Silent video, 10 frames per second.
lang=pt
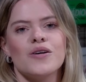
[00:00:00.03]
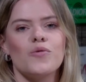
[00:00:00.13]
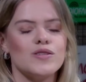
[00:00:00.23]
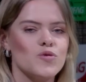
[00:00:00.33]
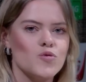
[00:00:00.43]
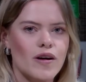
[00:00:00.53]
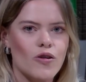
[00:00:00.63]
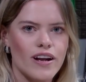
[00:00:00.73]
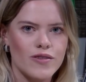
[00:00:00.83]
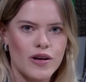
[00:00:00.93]
O assunto
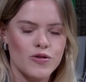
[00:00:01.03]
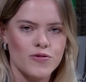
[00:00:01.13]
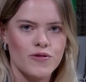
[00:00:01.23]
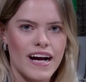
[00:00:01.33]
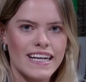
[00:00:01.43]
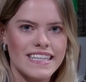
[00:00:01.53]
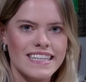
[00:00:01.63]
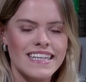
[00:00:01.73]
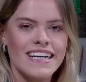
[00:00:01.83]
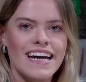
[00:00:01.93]
agora no
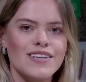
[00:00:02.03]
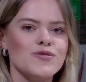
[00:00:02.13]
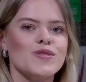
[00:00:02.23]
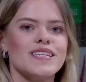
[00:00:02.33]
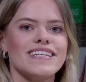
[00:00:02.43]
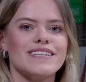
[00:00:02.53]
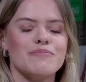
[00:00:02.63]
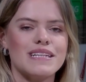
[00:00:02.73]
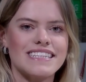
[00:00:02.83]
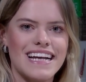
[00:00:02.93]
Agrofag é
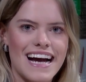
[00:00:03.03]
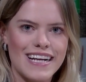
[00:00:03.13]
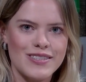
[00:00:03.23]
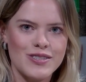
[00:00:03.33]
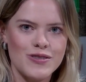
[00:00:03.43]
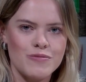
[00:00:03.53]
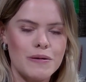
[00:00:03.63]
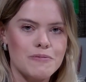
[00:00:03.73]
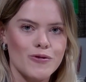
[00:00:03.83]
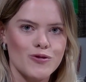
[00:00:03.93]
sustentabilidade e
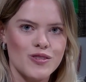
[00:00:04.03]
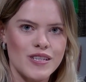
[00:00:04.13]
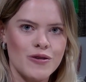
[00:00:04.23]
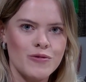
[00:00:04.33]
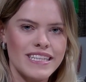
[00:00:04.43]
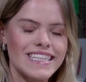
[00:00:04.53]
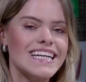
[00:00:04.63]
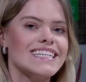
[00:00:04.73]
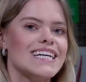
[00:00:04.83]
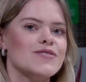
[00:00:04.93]
uma produção que
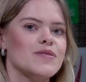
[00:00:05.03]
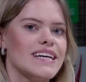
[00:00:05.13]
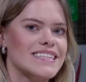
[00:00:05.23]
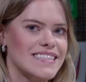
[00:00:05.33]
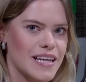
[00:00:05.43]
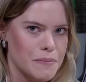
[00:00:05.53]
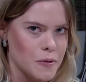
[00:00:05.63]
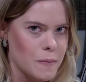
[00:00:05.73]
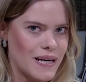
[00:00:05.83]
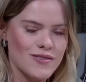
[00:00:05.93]
tem dado
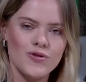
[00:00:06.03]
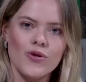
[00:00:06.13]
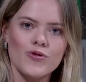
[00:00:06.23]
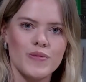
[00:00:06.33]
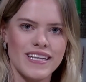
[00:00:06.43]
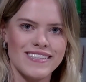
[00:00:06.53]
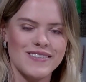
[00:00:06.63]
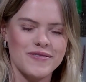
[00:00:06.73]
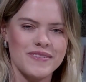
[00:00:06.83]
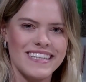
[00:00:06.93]
exemplo para todo o
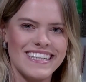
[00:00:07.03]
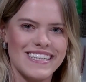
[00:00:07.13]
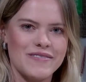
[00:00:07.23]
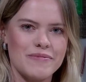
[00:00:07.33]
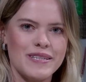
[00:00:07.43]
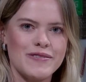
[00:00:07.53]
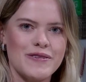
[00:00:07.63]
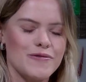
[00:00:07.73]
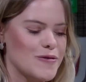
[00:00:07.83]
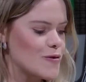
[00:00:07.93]
Brasil. E é sobre
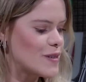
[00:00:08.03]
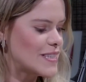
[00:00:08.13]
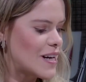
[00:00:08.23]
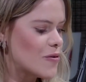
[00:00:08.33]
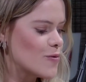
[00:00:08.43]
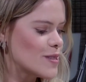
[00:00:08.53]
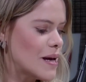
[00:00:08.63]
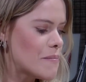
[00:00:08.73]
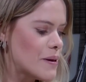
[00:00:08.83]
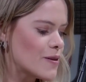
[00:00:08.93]
isso que eu vou conversar com o
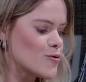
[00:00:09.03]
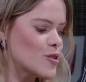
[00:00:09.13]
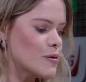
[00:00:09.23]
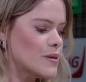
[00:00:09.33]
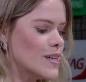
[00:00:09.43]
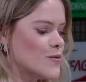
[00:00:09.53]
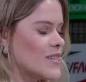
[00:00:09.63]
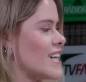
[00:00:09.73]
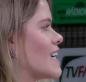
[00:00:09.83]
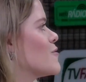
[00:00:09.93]
Zé Bento Germano, que está lá